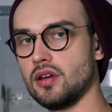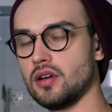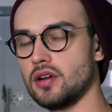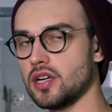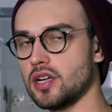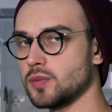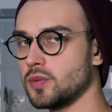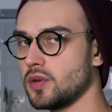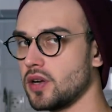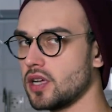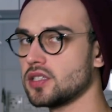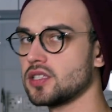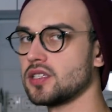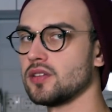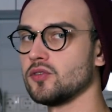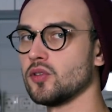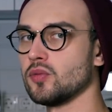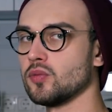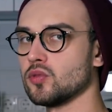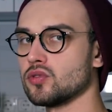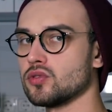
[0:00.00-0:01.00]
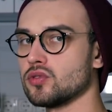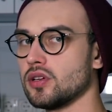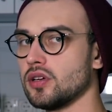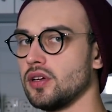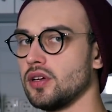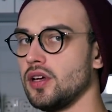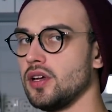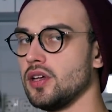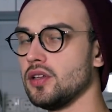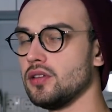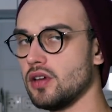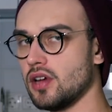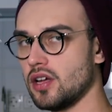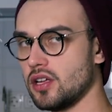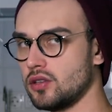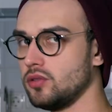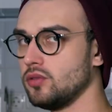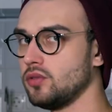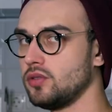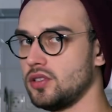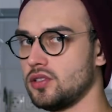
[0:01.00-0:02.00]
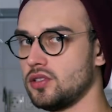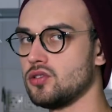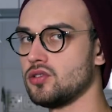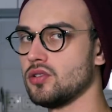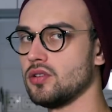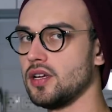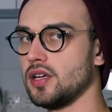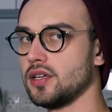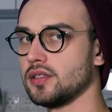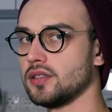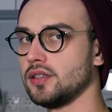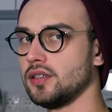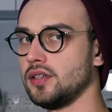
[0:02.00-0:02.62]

Разбираться в нем нужно не одну тысячу лет.